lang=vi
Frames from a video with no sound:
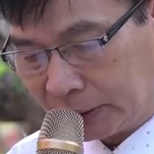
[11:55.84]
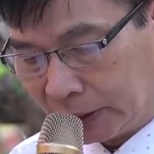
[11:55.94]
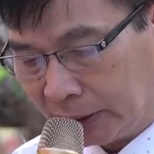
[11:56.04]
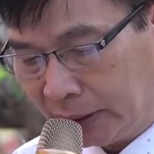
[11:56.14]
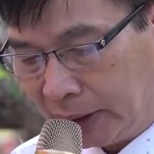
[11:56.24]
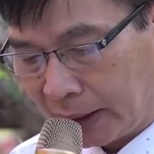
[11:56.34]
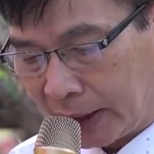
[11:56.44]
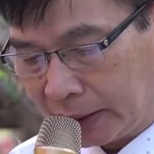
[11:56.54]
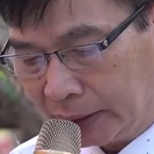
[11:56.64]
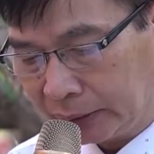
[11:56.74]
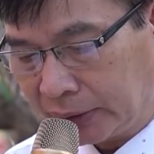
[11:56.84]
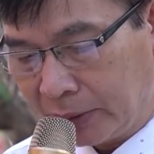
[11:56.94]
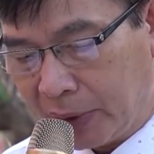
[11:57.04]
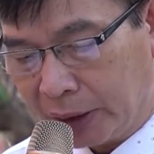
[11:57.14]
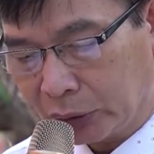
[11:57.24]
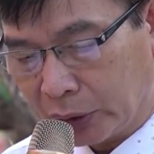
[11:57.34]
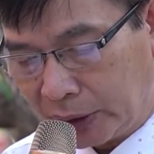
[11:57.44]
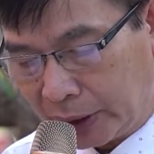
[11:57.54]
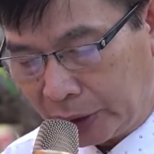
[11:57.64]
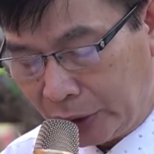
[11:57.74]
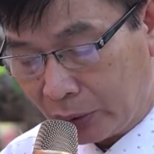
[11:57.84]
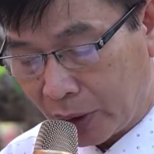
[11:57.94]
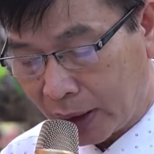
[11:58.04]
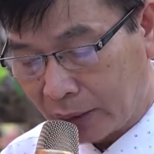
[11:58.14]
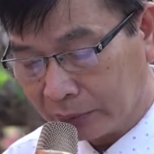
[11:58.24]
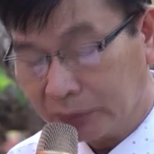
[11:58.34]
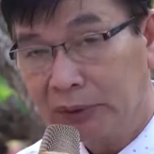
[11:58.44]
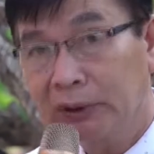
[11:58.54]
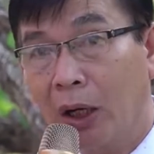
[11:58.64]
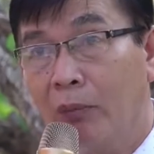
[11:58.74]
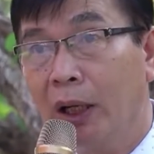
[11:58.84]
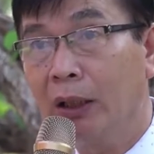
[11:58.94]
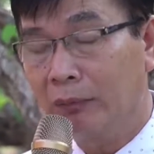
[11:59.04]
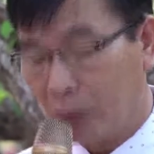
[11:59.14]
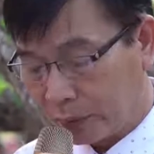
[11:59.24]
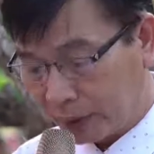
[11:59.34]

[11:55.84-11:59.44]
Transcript: việc giáo dục đạo đức và học tập cho học sinh. Từ phong trào thi đua hai